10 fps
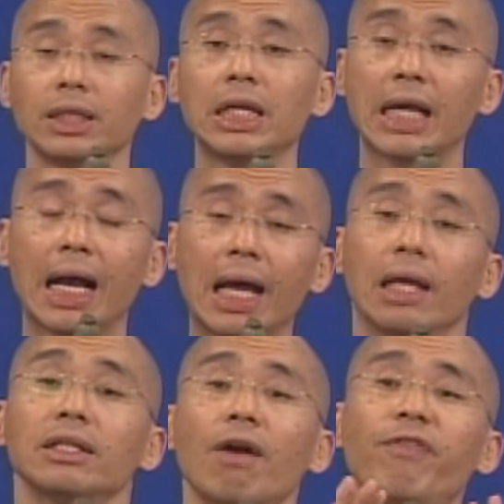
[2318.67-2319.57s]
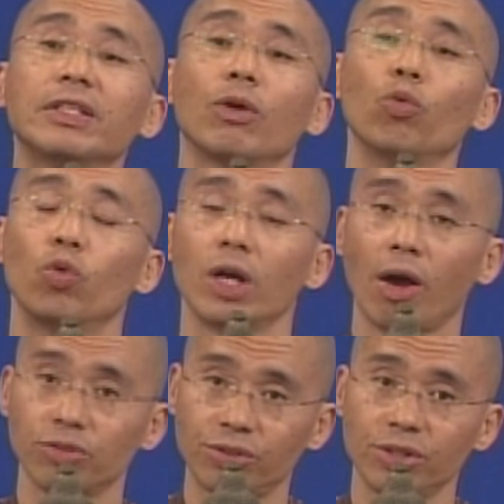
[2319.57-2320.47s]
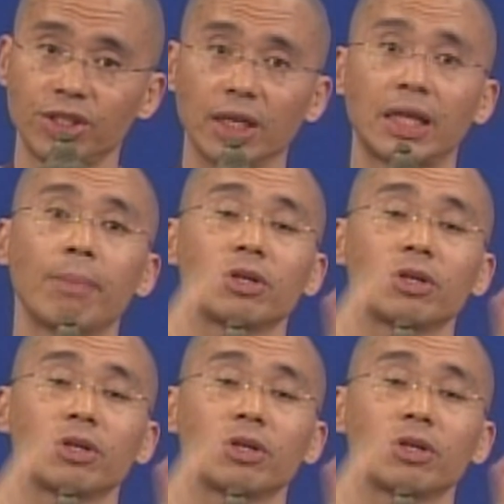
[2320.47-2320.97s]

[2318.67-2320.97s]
可是你看看，它分成五个老师写，